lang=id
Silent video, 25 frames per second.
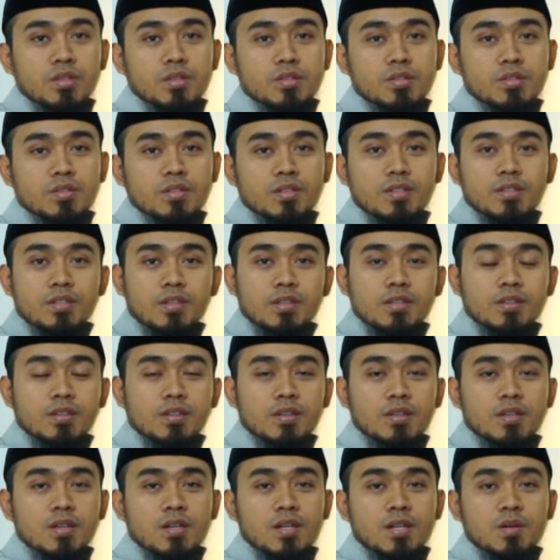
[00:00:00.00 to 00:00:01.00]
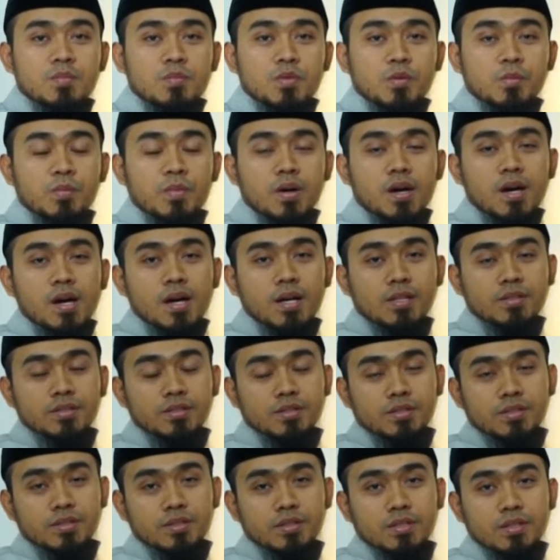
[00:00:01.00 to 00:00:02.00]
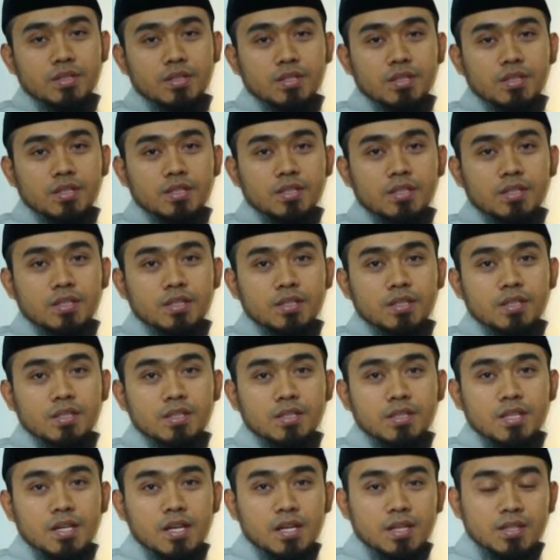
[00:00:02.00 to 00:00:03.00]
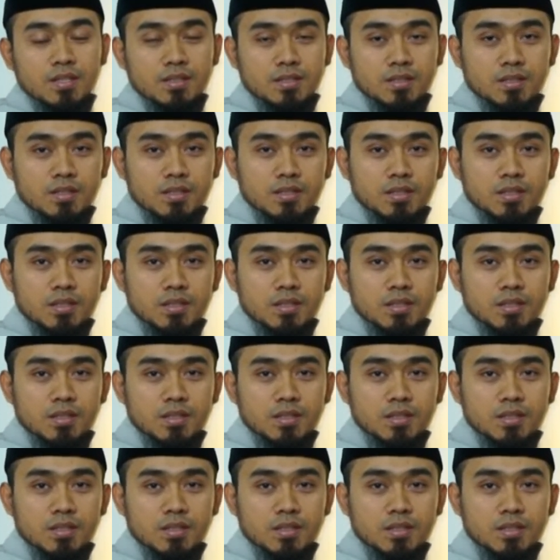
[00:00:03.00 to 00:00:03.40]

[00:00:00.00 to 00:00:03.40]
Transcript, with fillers: sedikit membahas tentang